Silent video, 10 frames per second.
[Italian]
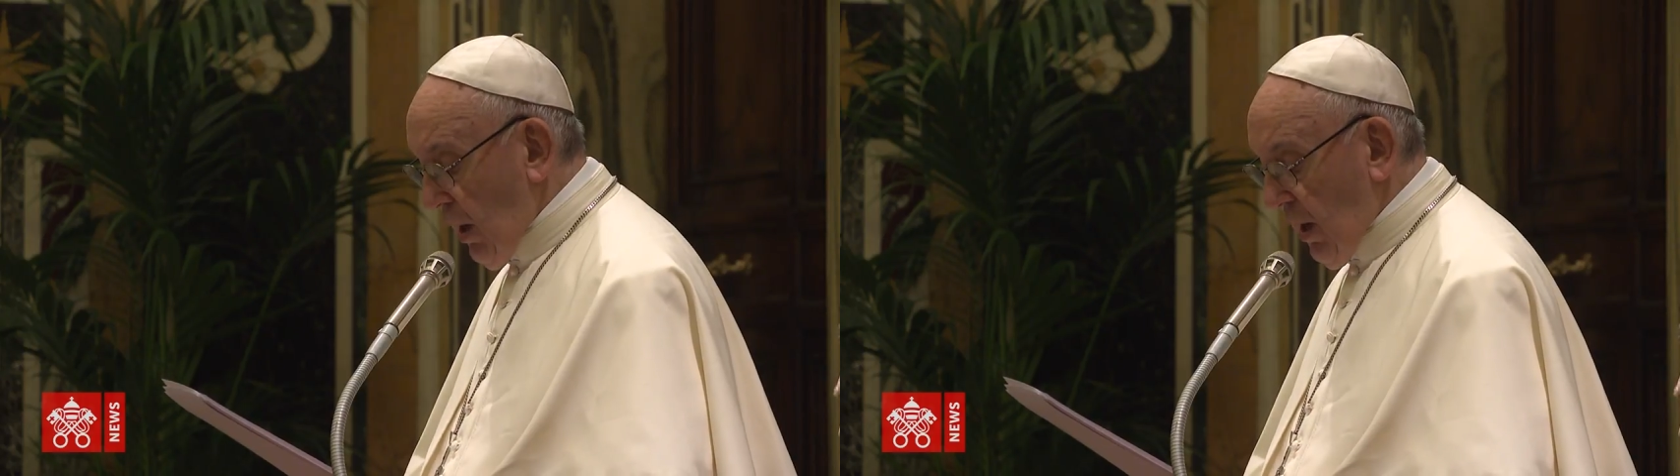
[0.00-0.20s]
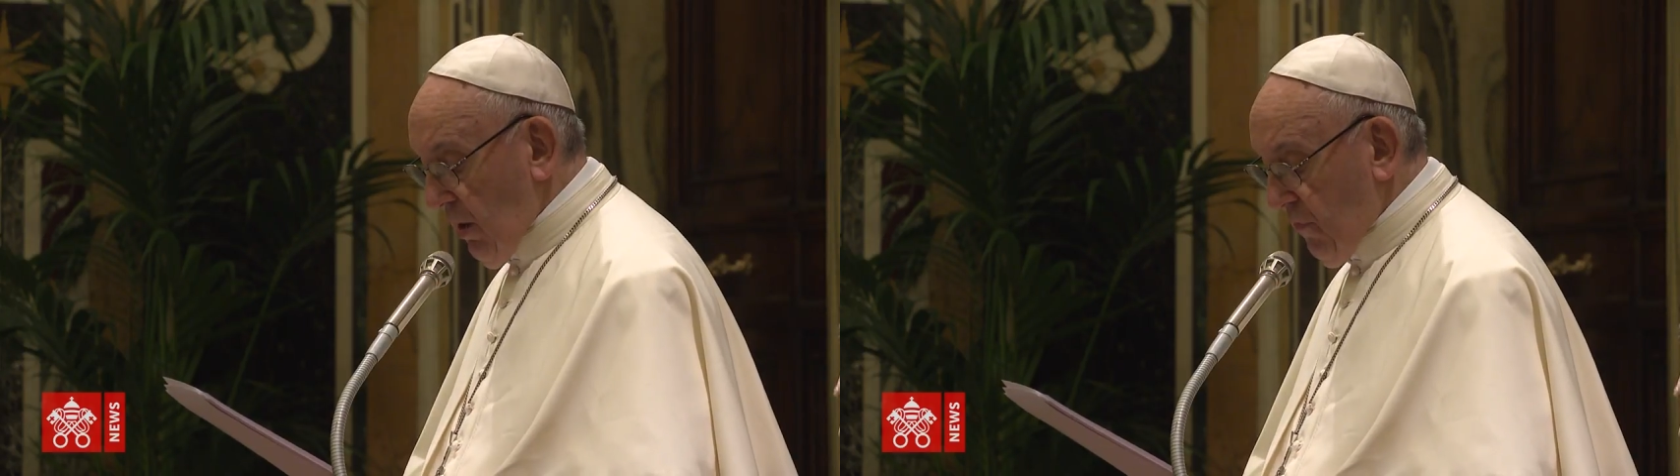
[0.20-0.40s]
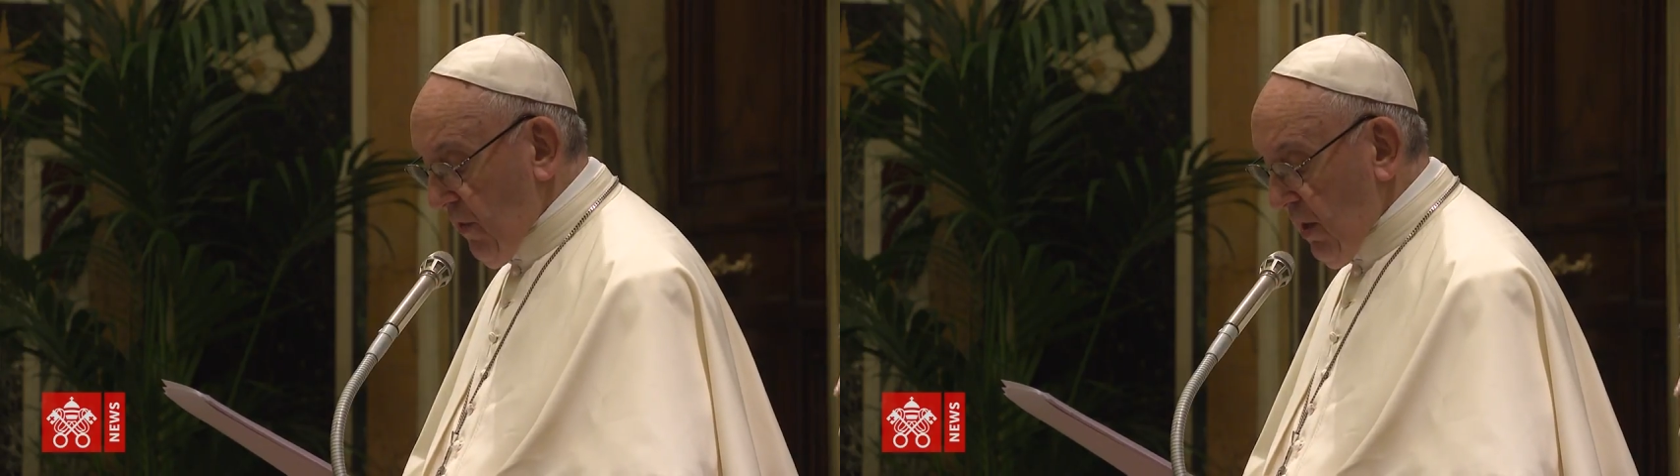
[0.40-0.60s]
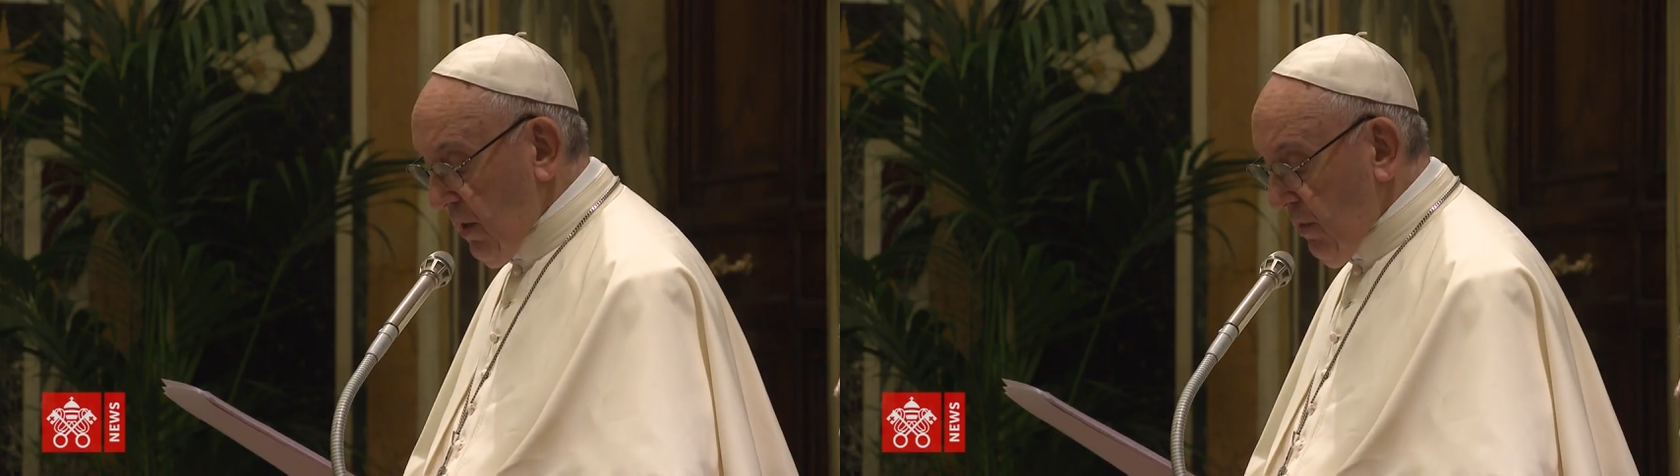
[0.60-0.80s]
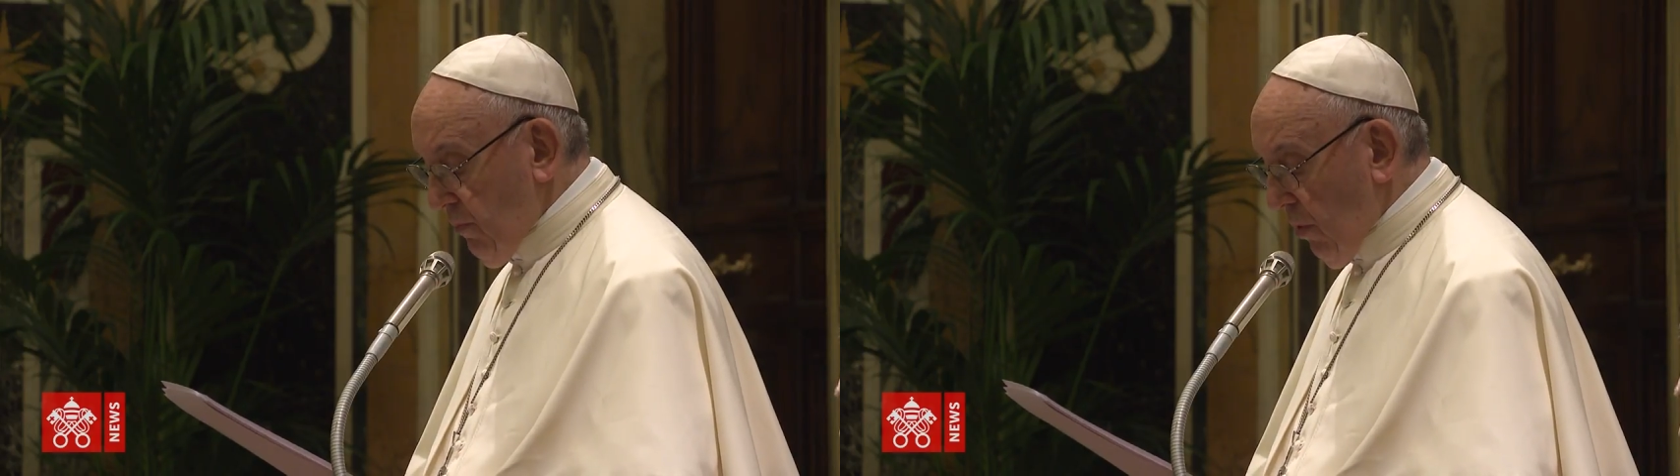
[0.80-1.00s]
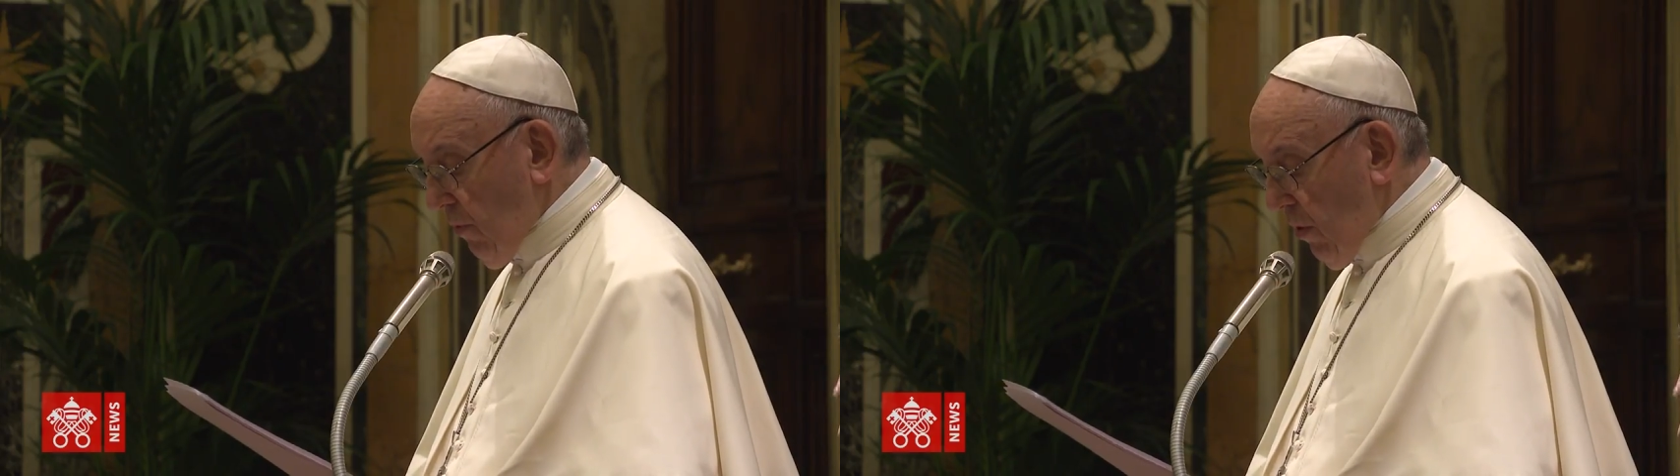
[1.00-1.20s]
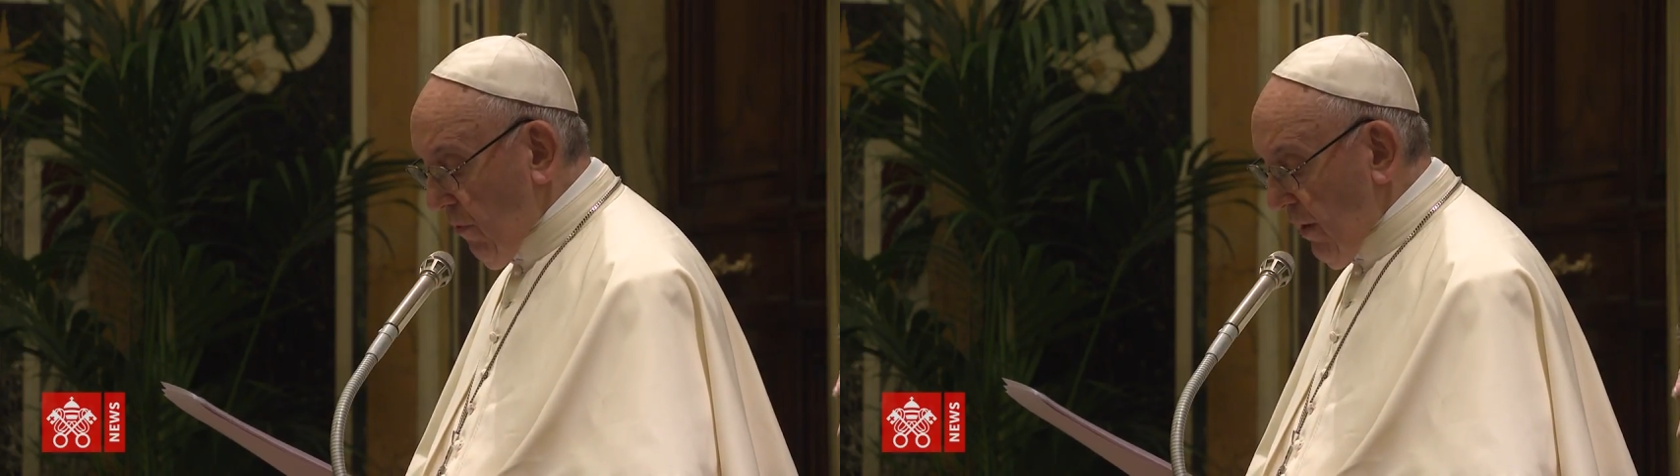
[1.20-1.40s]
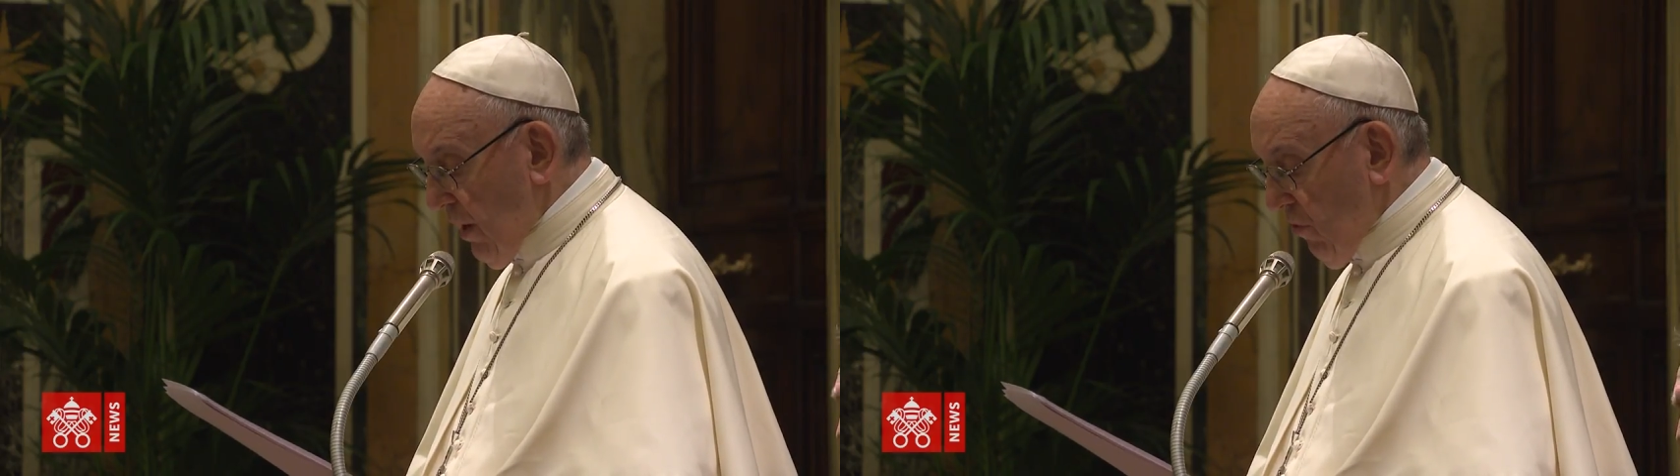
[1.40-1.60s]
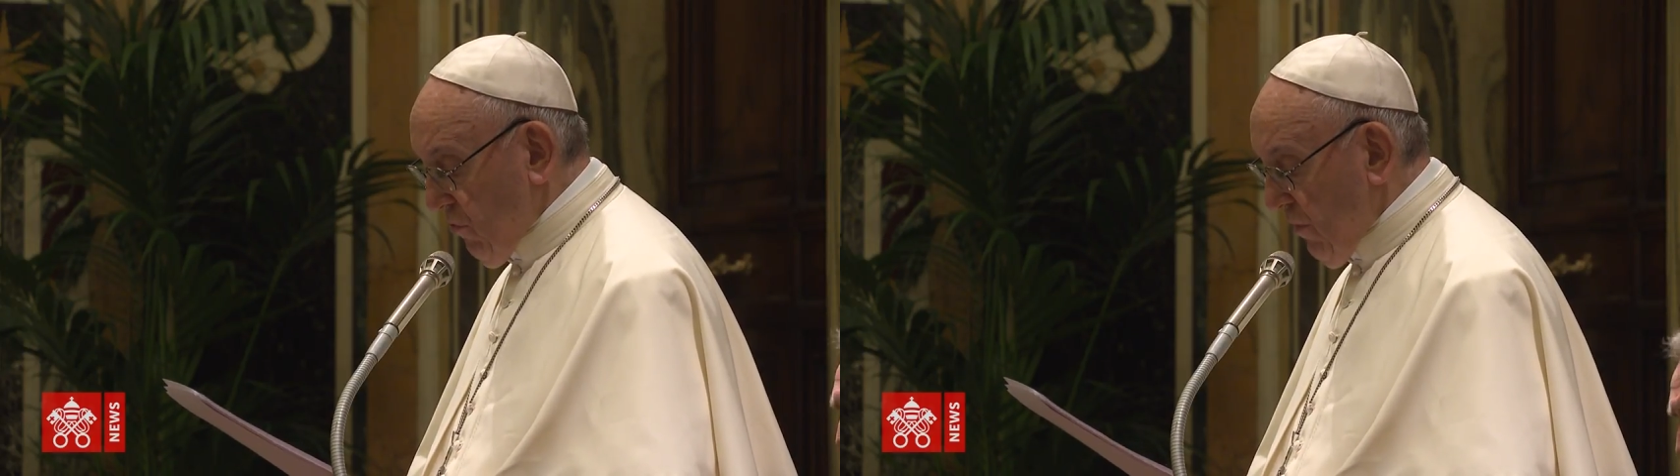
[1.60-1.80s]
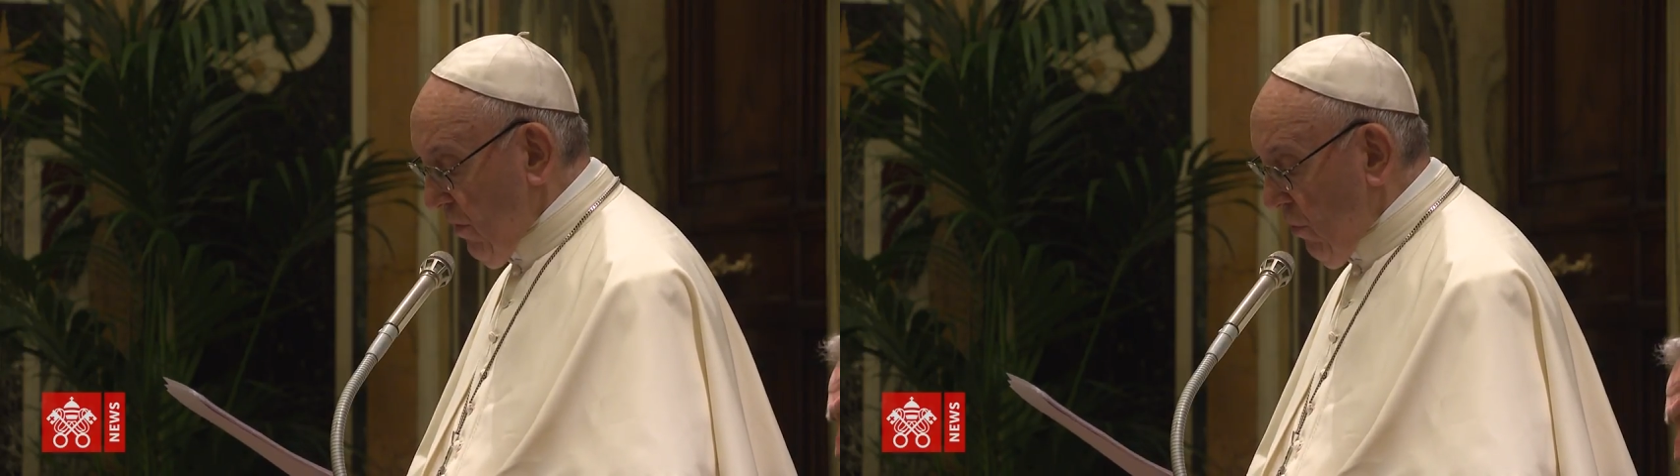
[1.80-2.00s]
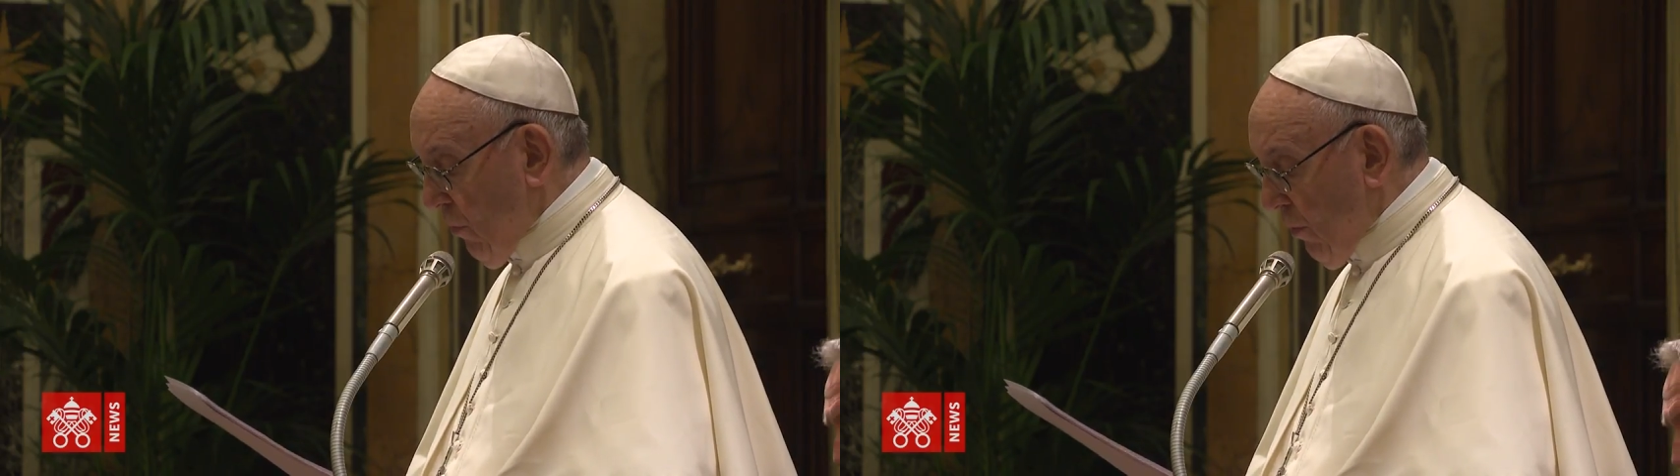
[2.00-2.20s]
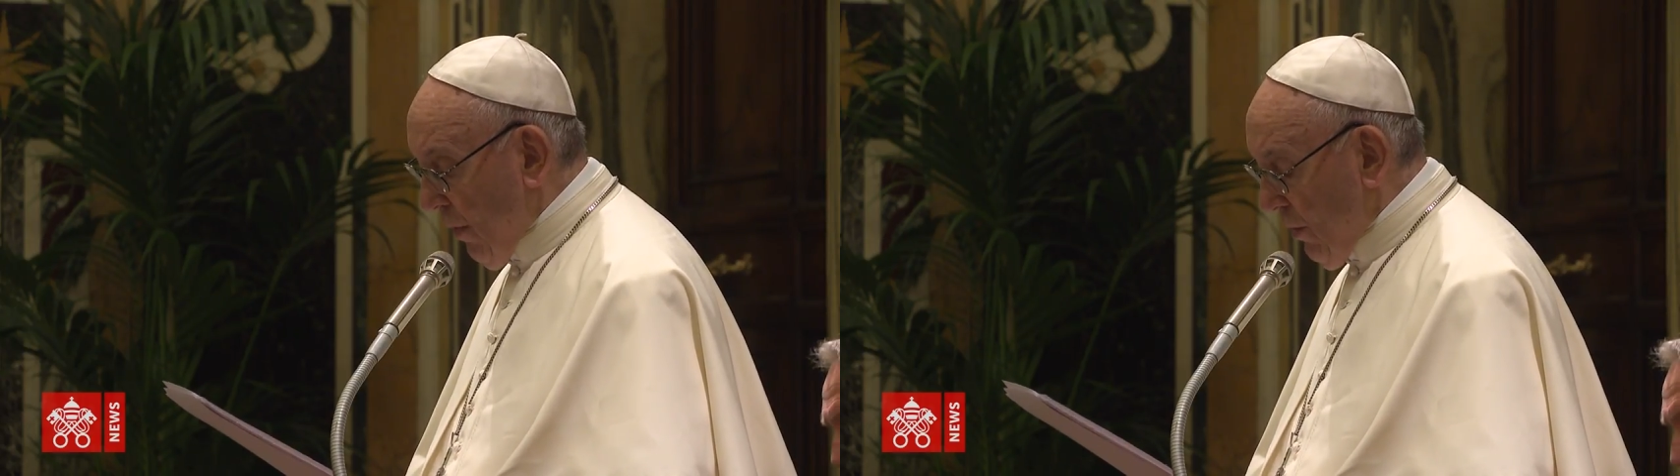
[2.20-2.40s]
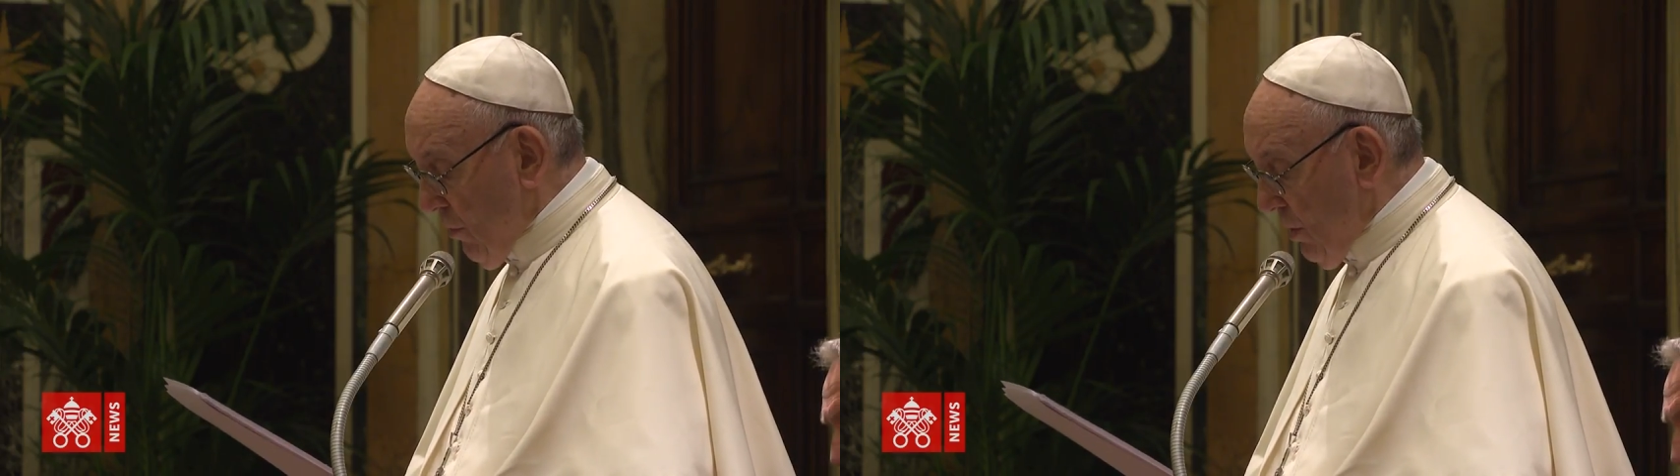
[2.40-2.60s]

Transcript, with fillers: al fine di promuovere lo sviluppo umano